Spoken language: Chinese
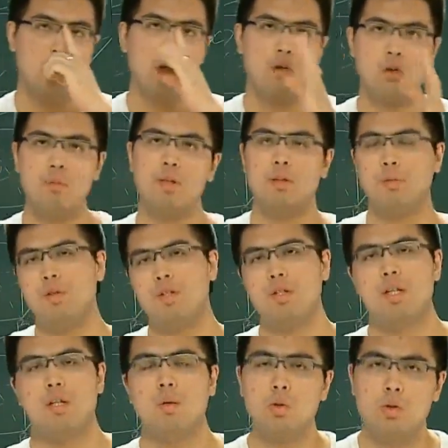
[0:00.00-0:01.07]
我们在前面
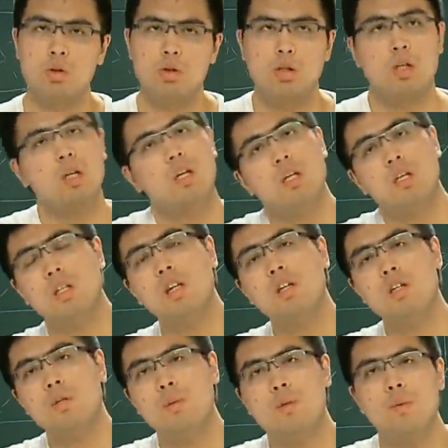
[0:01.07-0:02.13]
讲过，就是你要
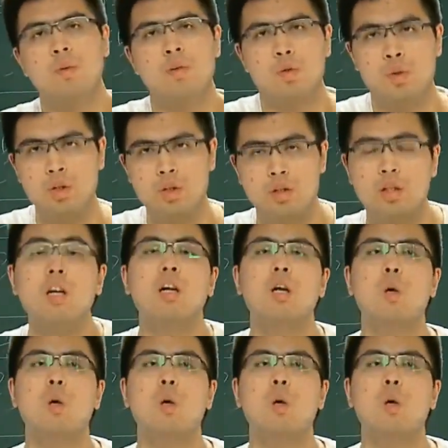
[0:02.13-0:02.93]
证明面垂直呢，